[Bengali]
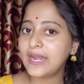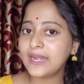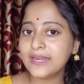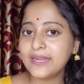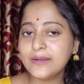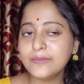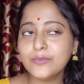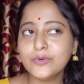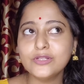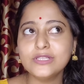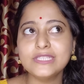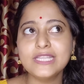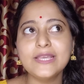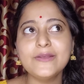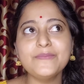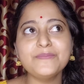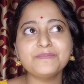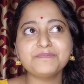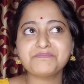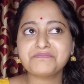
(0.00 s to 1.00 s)
ওর কানের
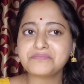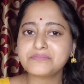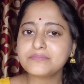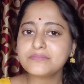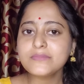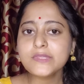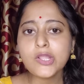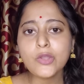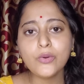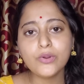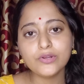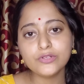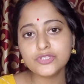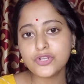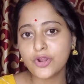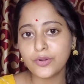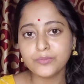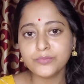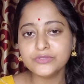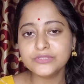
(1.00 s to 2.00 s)
বলতে ওর
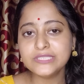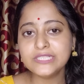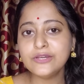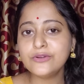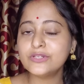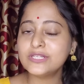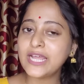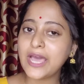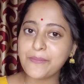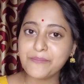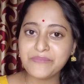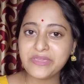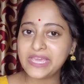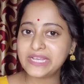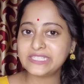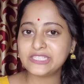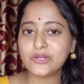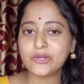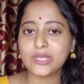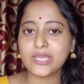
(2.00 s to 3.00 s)
জন্মদিনে ওর ঠাম্মি
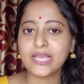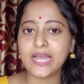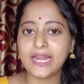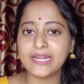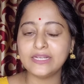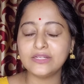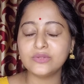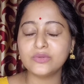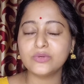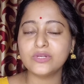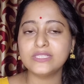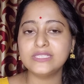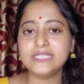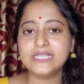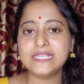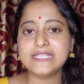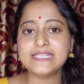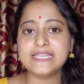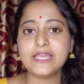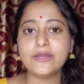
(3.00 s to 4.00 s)
একটা ওকে কানের করে
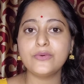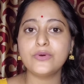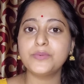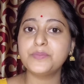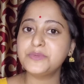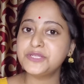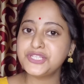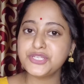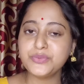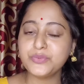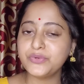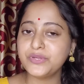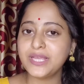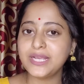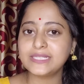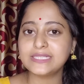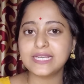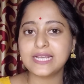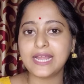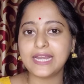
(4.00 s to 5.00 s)
দিয়েছে ওর
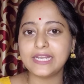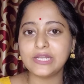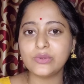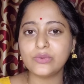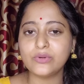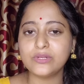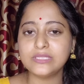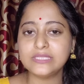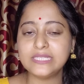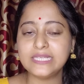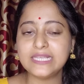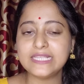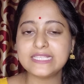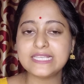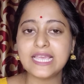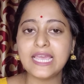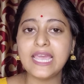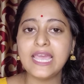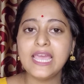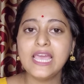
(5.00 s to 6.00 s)
পিসিমণি একটা কানের করে
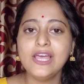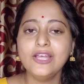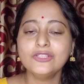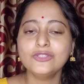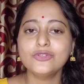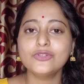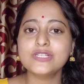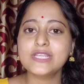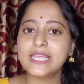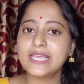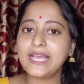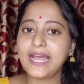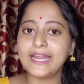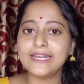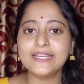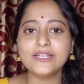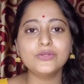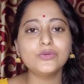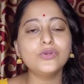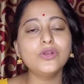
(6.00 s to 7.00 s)
দিয়েছে তো সেই
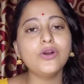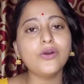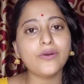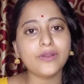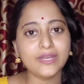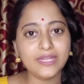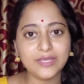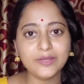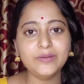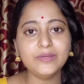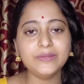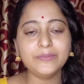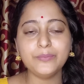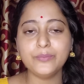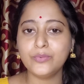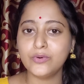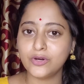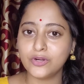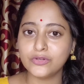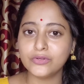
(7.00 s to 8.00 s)
কানেরগুলো অনেক
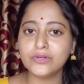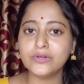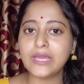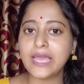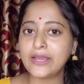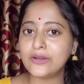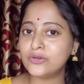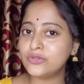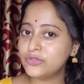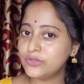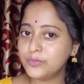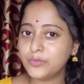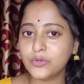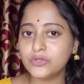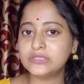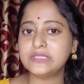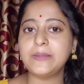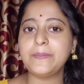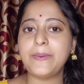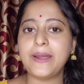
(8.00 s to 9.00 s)
বড় এখনও
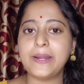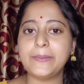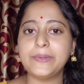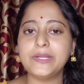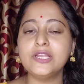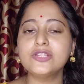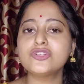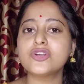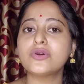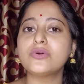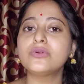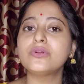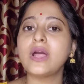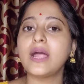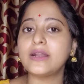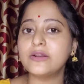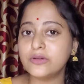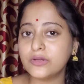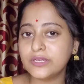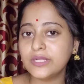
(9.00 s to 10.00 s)
পড়তে পারবে না যখন
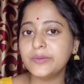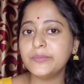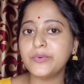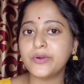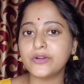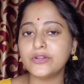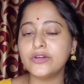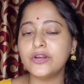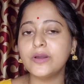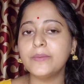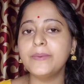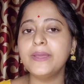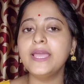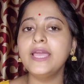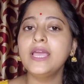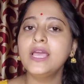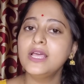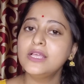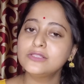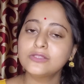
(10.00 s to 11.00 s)
আরও অনেক বড় হবে
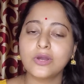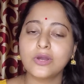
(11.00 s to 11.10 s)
